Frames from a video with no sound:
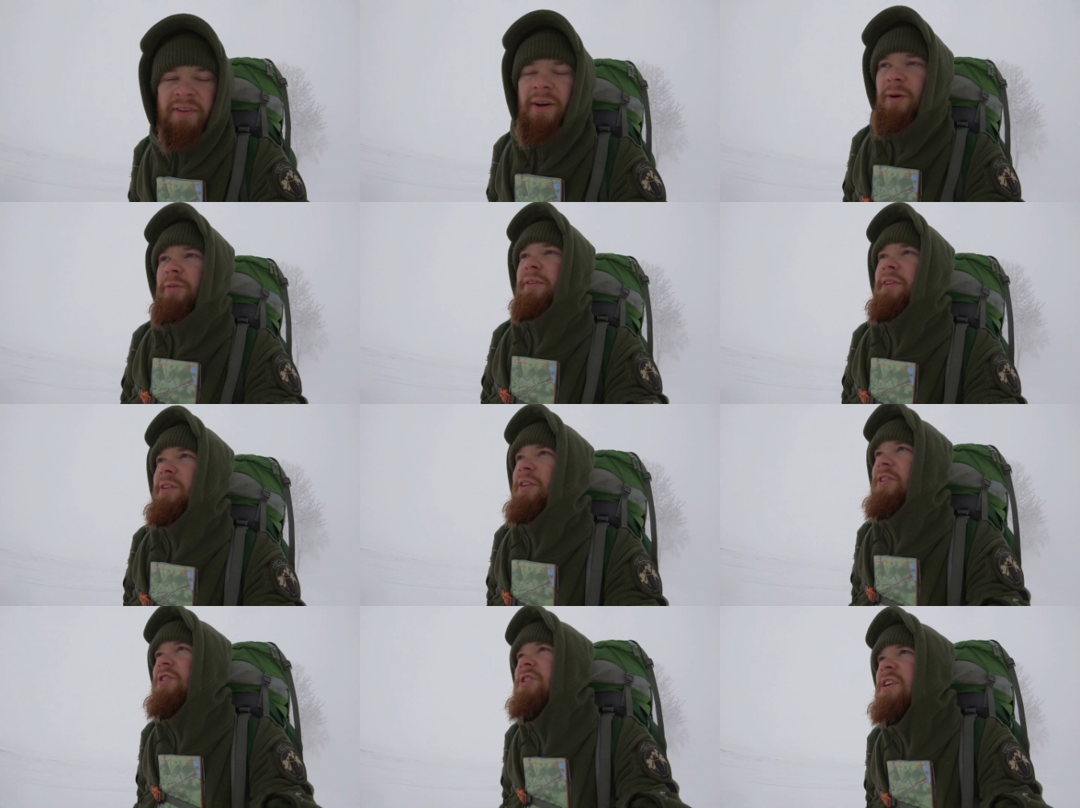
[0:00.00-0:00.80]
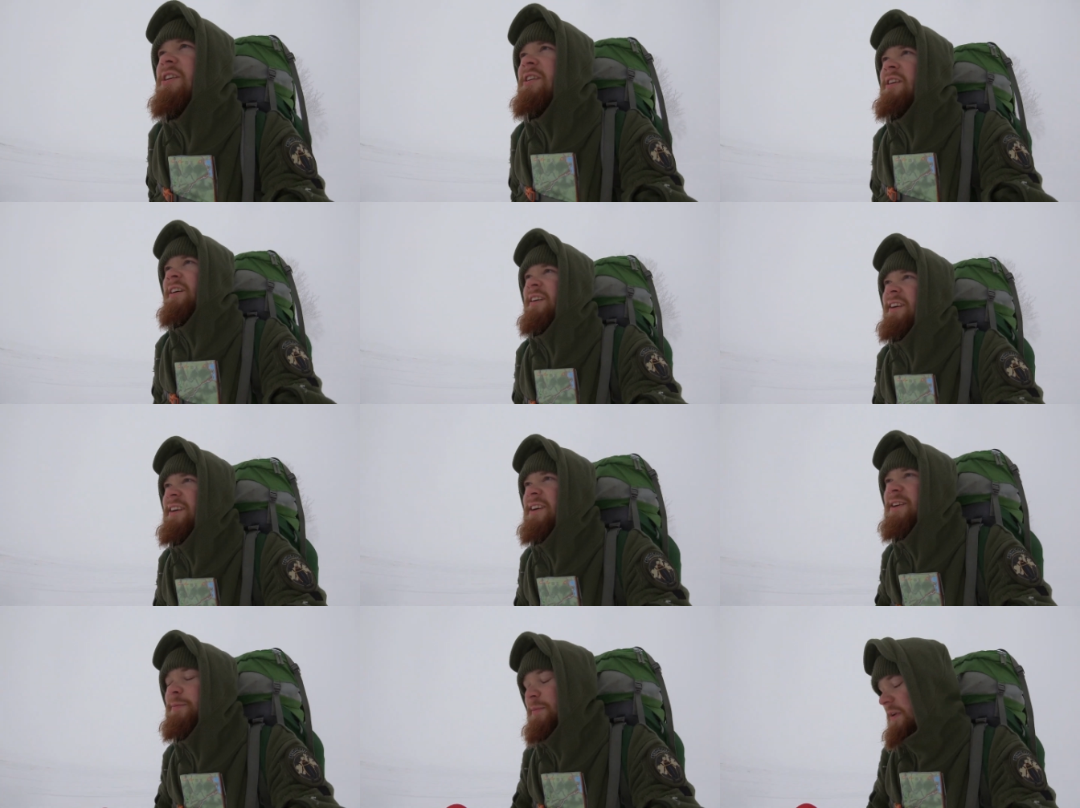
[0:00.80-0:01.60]
ist ausgelöscht.
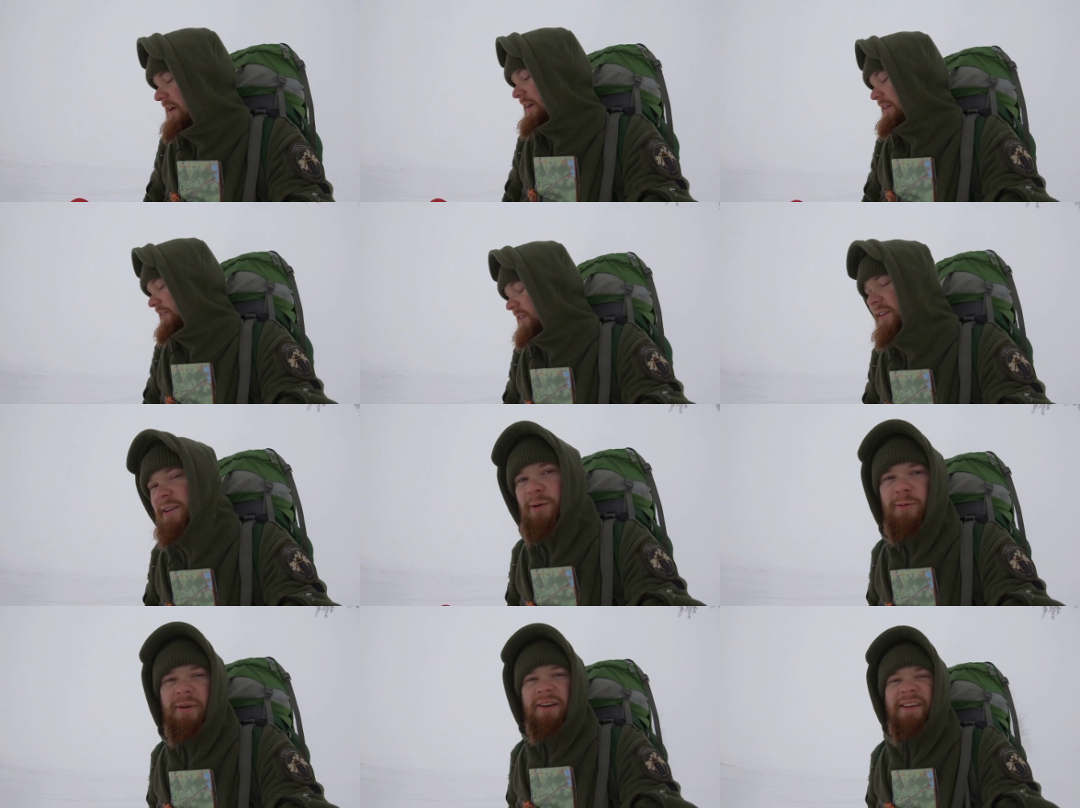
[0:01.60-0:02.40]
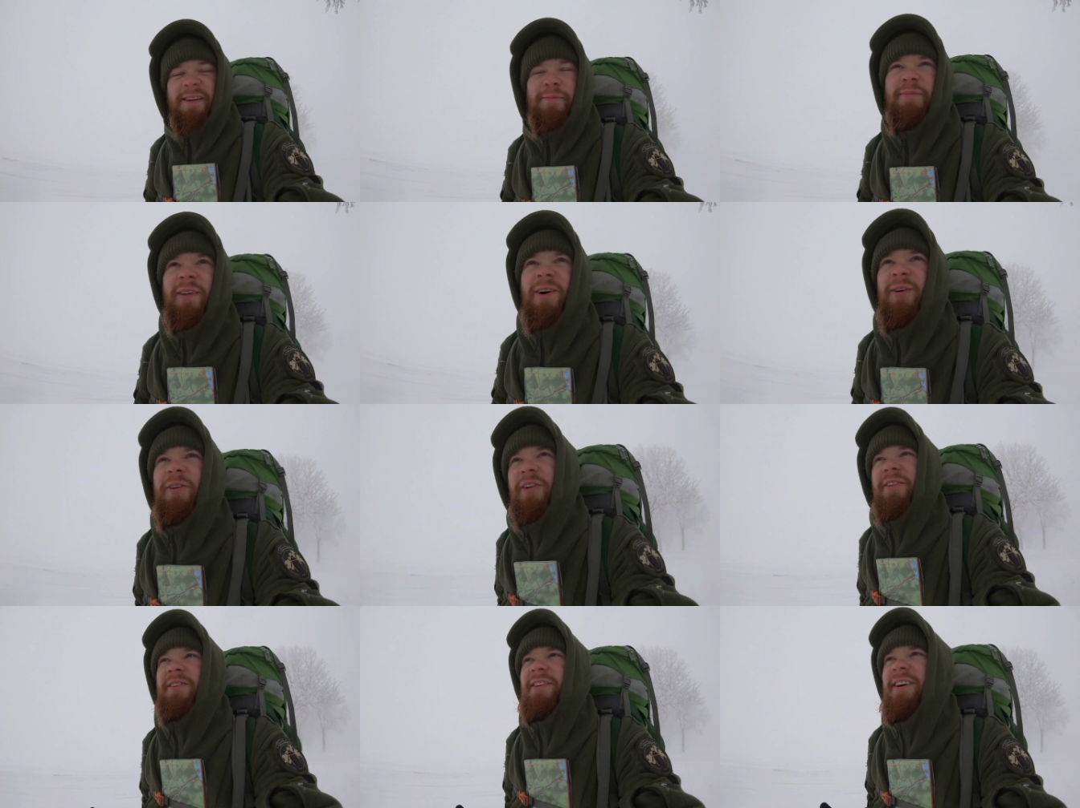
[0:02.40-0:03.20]
Ich bin einziger Überlebender
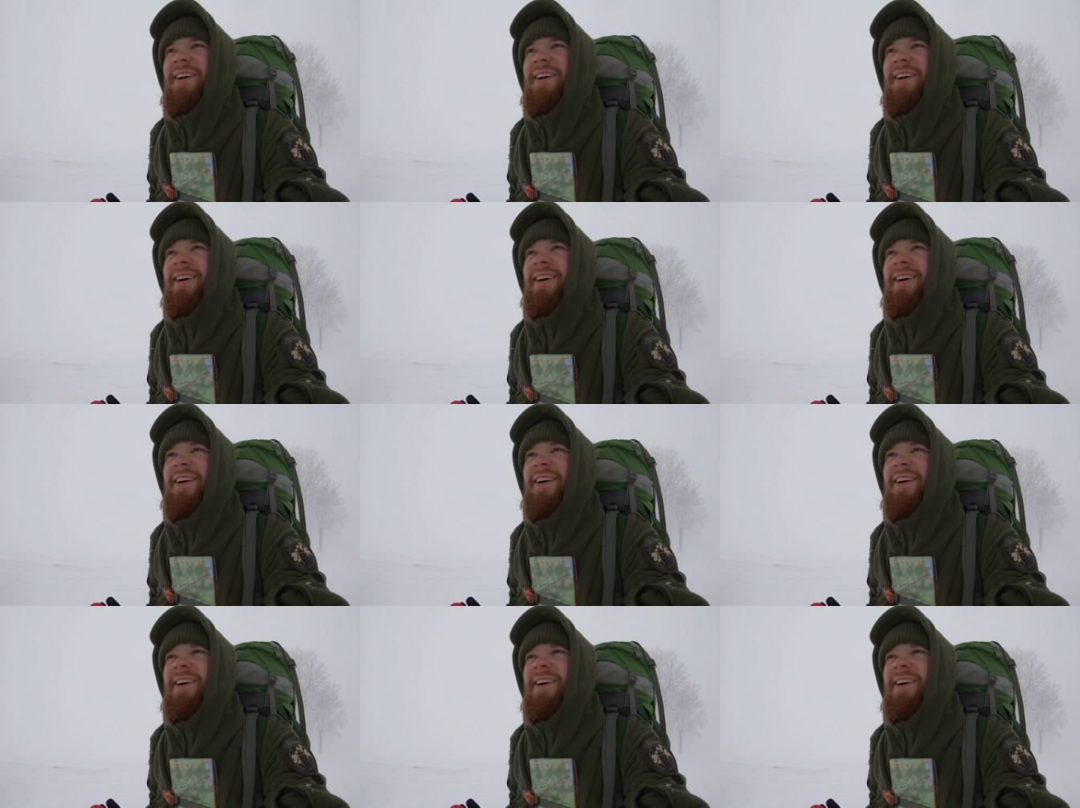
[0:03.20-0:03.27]
oder so.